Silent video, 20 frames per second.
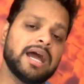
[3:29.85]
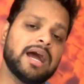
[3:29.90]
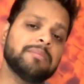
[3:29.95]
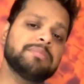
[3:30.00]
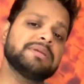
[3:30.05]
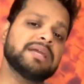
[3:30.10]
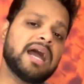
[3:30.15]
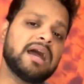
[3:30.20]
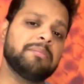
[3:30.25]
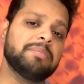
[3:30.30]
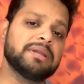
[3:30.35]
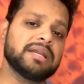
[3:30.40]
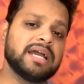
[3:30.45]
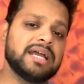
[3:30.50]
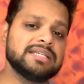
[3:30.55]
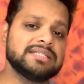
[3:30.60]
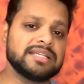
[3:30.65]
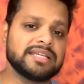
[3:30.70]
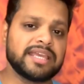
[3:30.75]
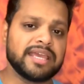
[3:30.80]
अब यहाँ पर
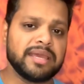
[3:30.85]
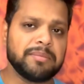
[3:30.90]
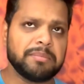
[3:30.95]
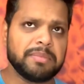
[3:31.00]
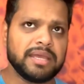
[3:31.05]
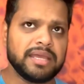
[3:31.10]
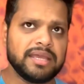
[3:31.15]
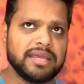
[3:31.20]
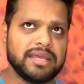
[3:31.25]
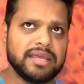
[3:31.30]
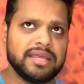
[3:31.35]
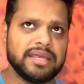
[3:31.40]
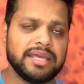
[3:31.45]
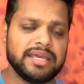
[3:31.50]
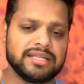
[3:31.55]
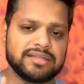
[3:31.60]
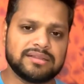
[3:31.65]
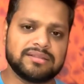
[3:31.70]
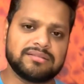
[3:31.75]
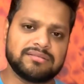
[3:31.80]
गाइज देखिए मैं
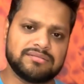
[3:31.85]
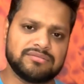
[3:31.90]
एक